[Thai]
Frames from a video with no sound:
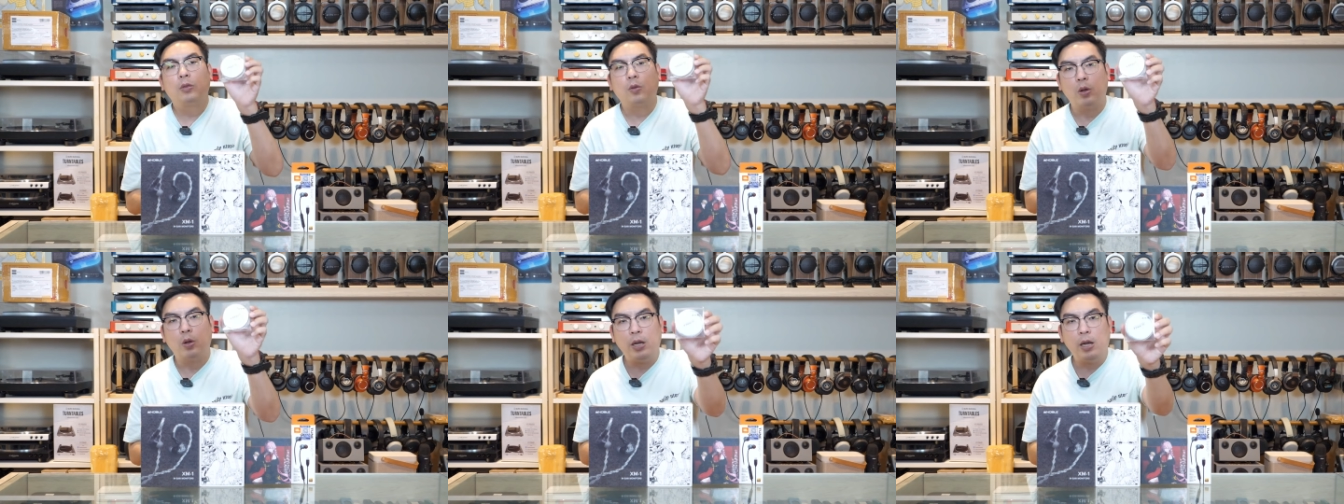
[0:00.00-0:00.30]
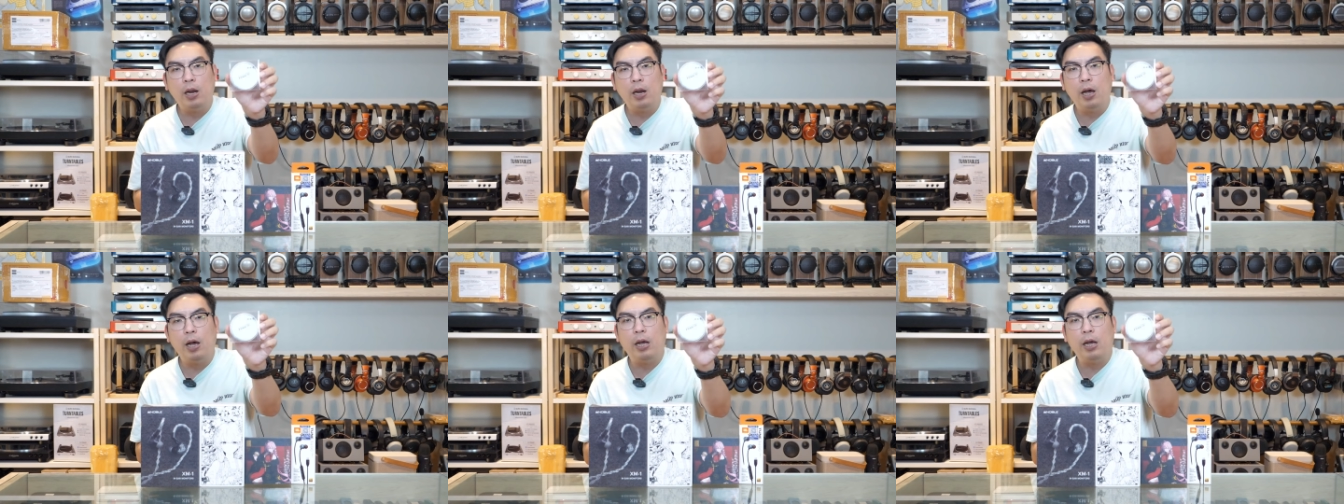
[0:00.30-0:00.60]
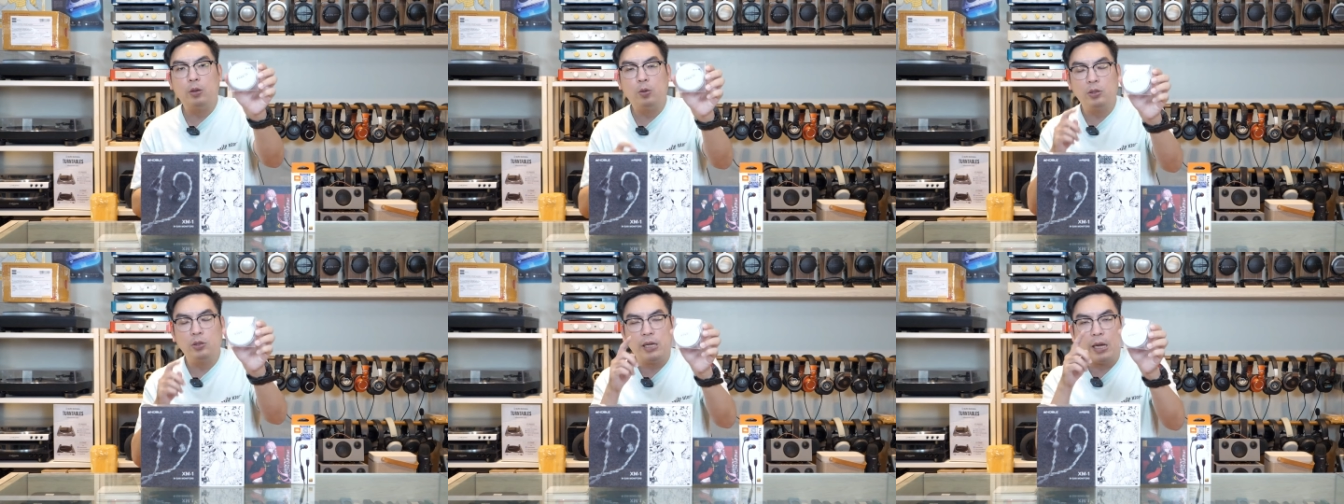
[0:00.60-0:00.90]
ตัวนี้เลย
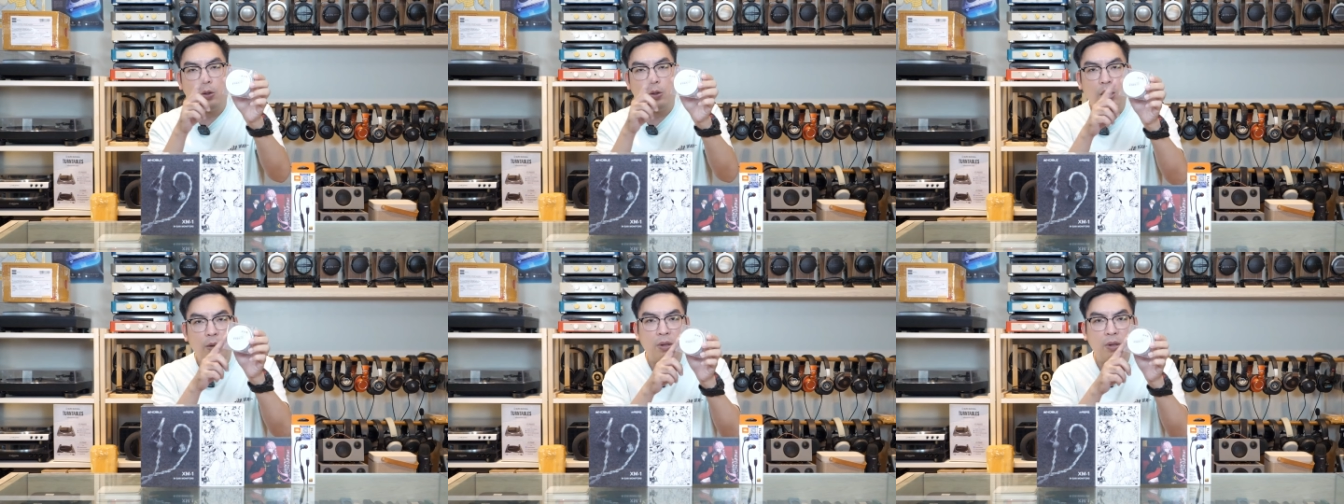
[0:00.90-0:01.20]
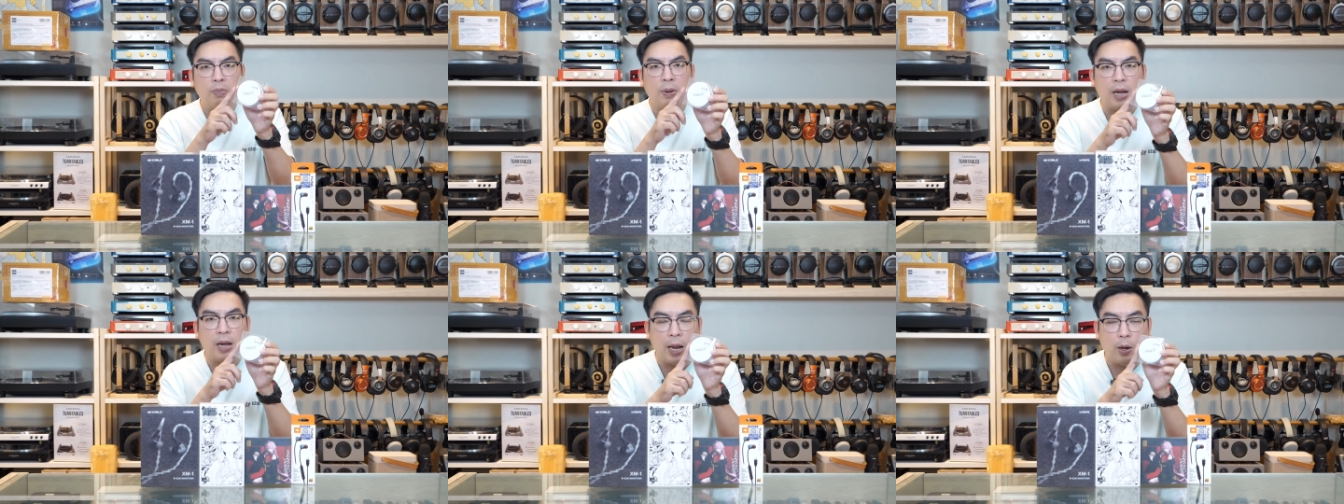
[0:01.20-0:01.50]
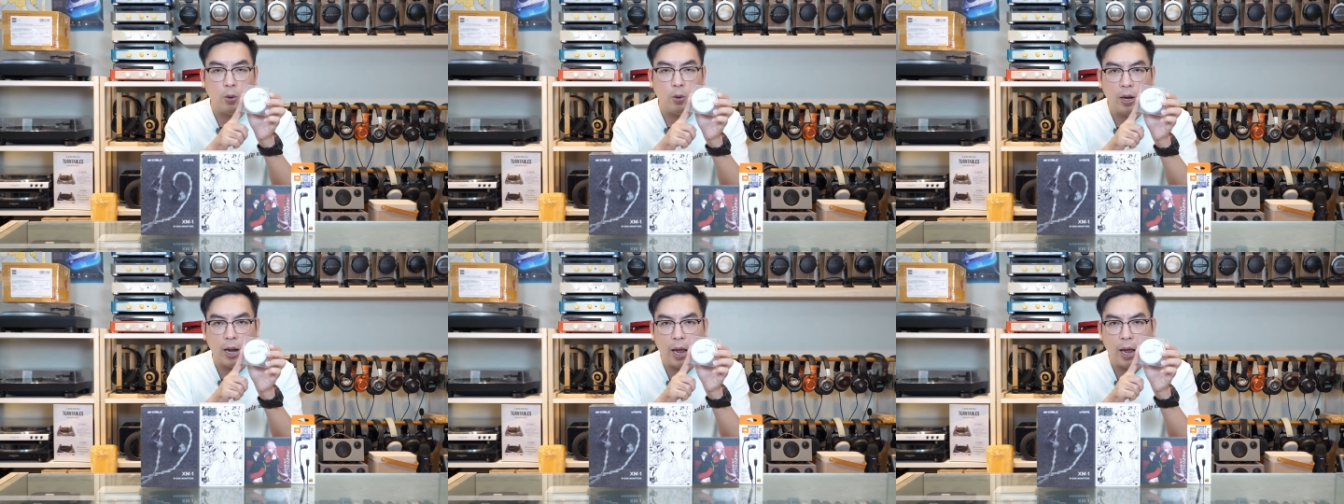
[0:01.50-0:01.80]
ตัวสายตัวนี้มีประกั
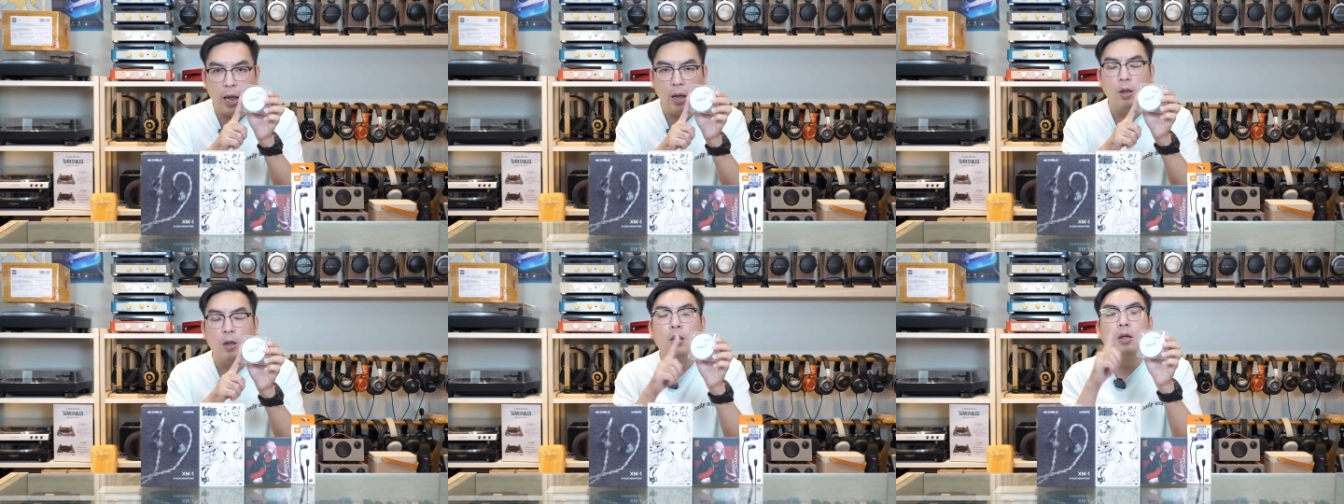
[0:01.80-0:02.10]
นด้วยนะ